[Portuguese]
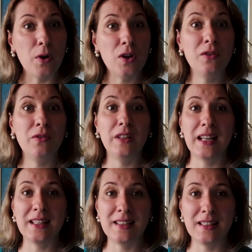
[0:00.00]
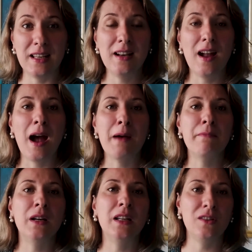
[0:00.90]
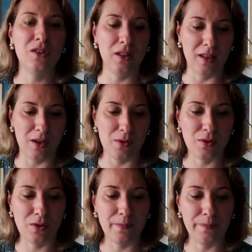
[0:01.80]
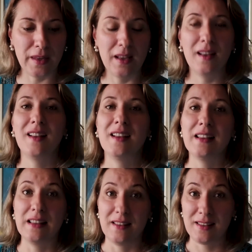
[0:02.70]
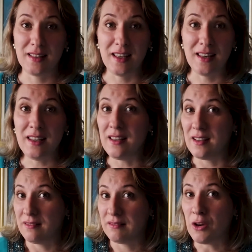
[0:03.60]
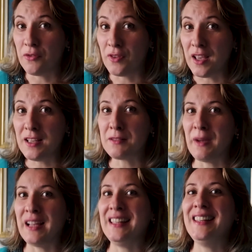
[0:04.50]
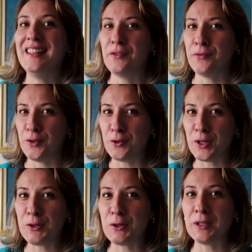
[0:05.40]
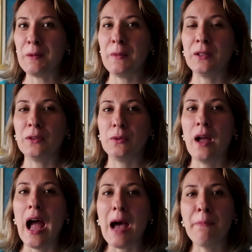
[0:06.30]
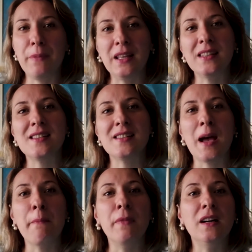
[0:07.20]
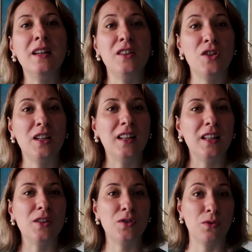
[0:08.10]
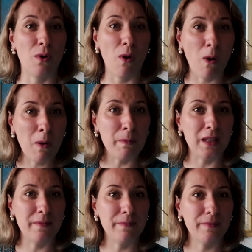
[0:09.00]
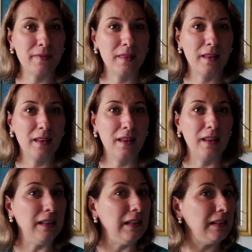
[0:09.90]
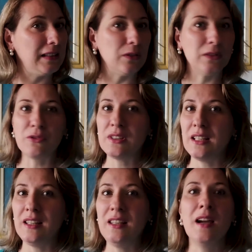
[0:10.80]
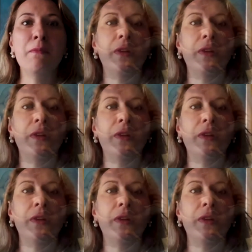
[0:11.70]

pode vir a ser a mãe de Deus? Seria, talvez, Maria? Foi o questionamento apenas a mãe de Cristo, homem? E então não seria a